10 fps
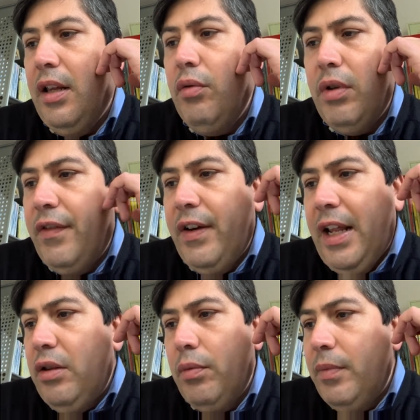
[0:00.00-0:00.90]
di, un,
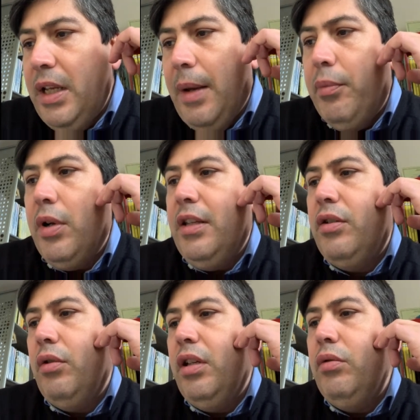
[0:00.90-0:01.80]
referendum, di
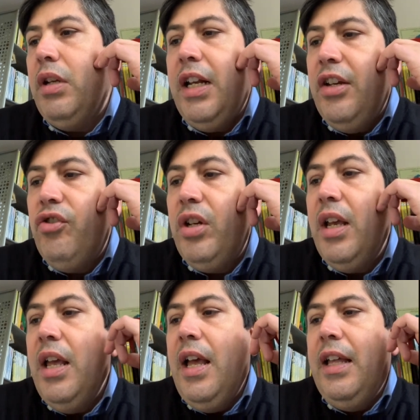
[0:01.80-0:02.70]
abrogazione di una
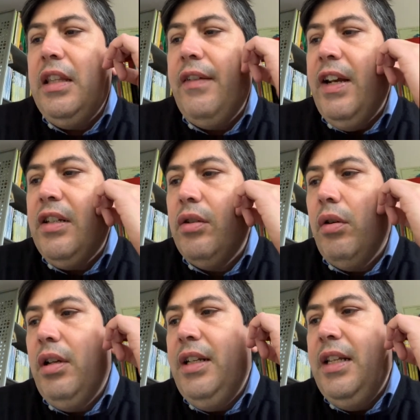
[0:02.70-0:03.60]
legge
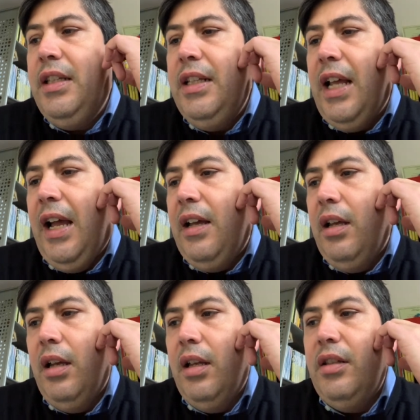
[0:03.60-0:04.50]
attraverso l'identità
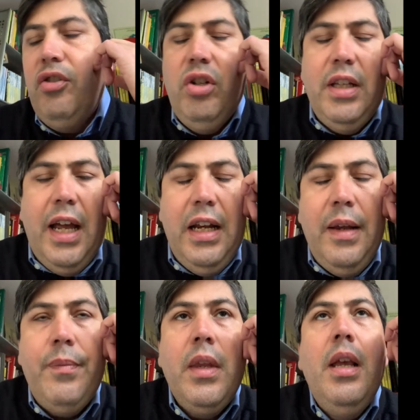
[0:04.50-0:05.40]
eh,
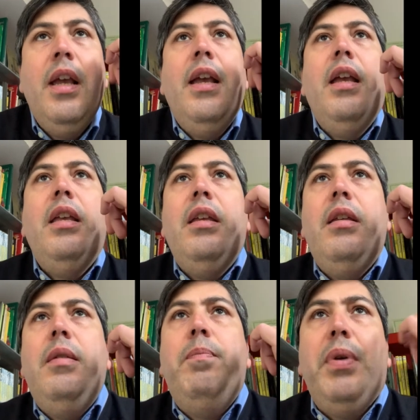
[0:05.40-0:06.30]
digitale
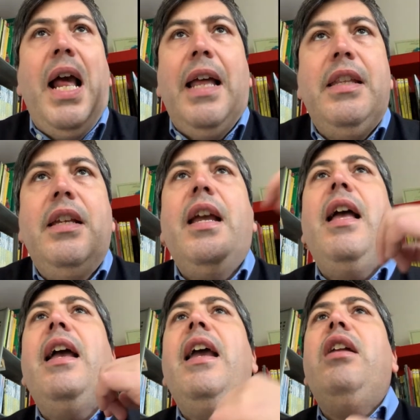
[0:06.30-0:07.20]
in
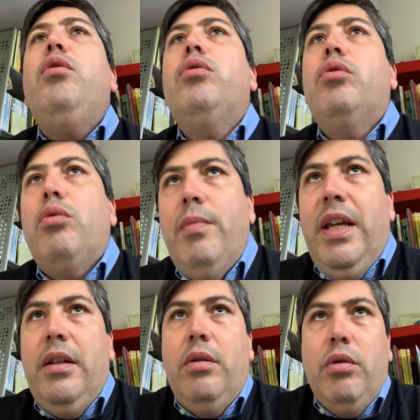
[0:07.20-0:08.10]
pratica è lo
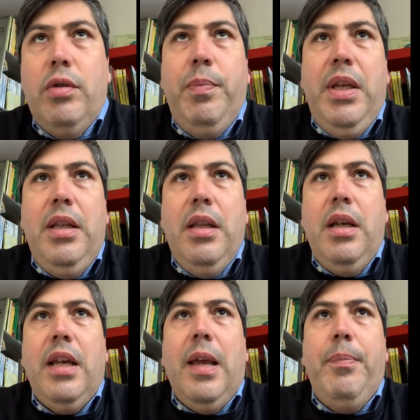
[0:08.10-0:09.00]
strumento
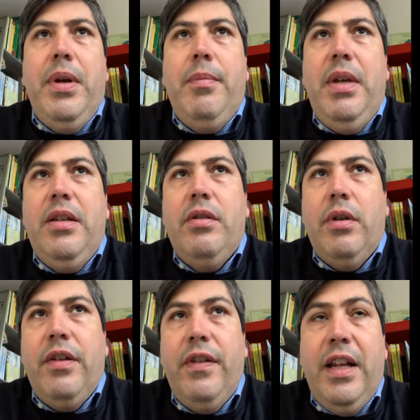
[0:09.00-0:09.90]
SPID che ha
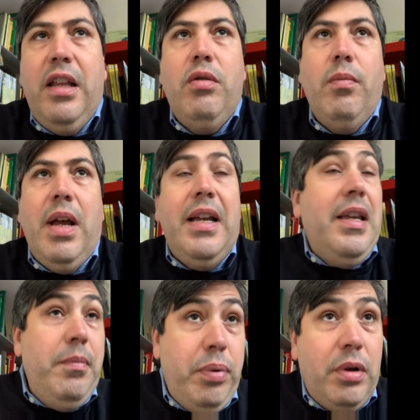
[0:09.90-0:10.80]
permesso referendum
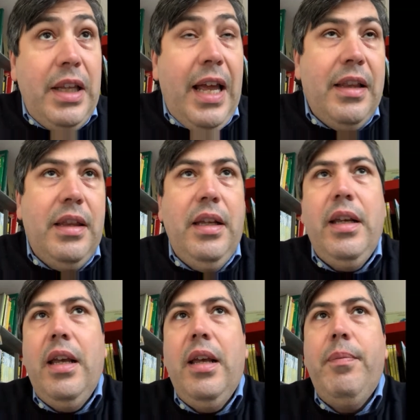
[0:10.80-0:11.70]
anche
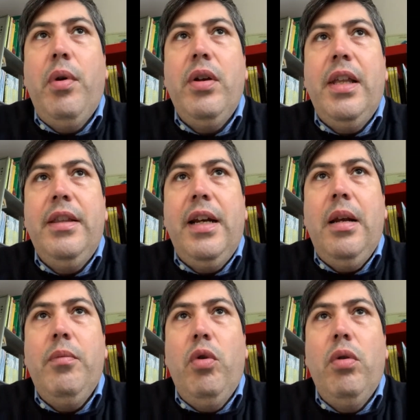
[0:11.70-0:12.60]
importanti che poi
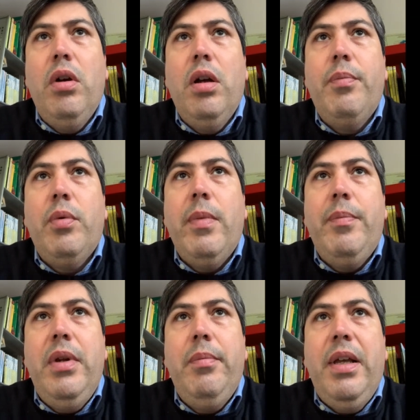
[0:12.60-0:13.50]
andremo eh,
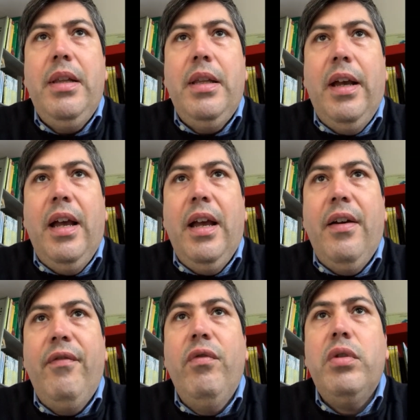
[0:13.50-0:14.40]
probabilmente a
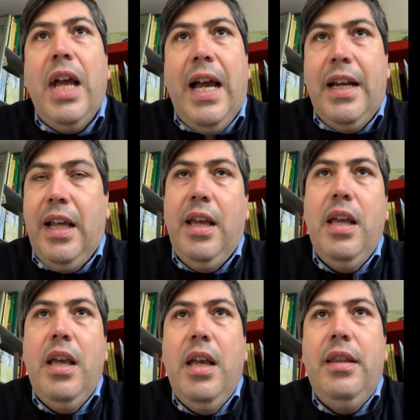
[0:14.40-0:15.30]
votare
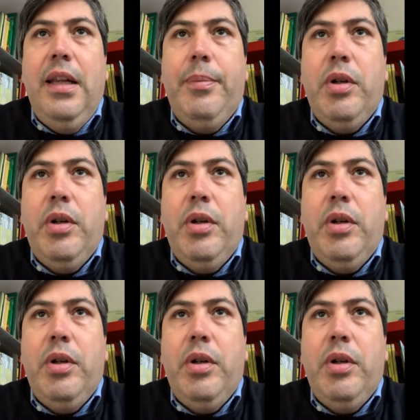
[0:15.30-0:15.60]
nella